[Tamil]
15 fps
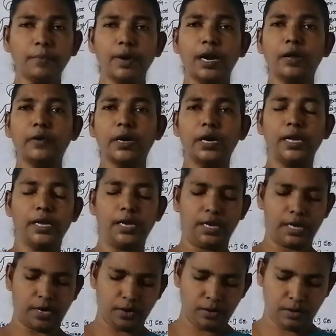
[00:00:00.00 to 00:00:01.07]
மாணவர்களை
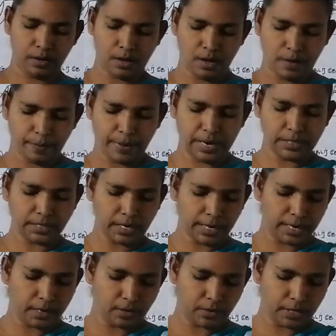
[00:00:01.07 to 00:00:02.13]
எல்லாரும்
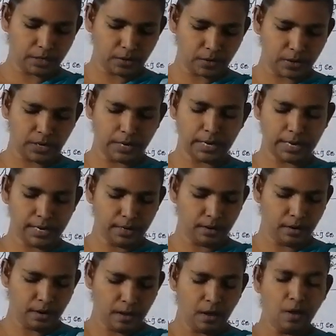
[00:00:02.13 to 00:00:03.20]
பென்சில் எடுத்து வைத்துக் கொள்ளுங்கள்
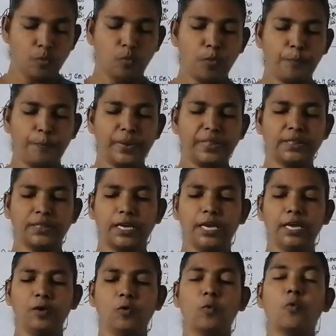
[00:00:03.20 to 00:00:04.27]
முப்பத்தி
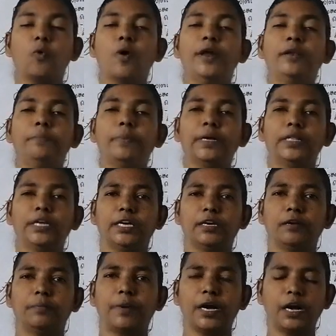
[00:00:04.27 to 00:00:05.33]
ஒன்பது
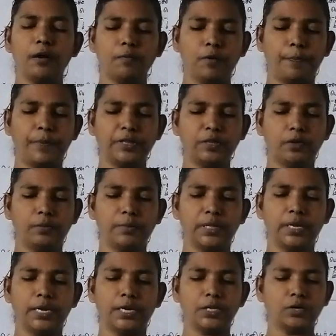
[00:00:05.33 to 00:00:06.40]
பக்கம் முப்பத்தி
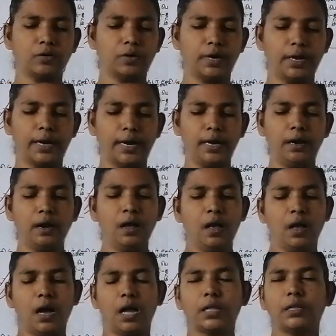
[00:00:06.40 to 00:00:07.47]
ஒன்பது எடுத்துக்கொள்ளுங்கள்
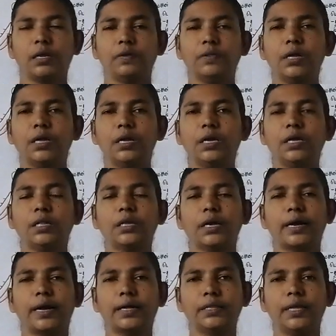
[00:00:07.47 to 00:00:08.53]
அதாவது இந்த
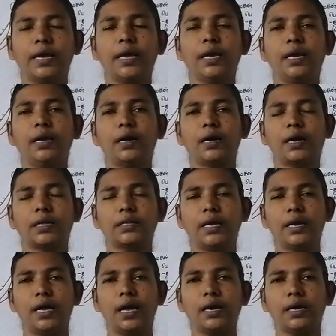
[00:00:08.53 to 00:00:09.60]
கதை
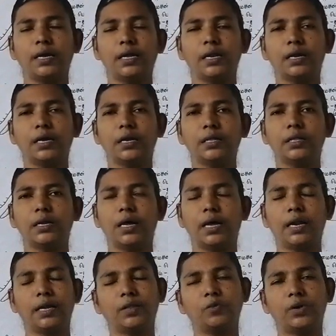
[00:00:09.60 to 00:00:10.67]
கதையாக
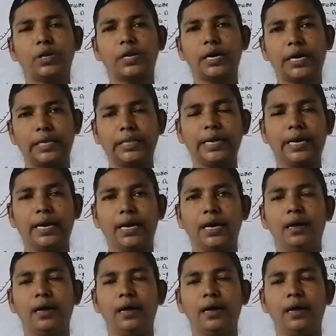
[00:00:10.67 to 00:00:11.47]
இருக்கிறதுனால இது ஒரு கதை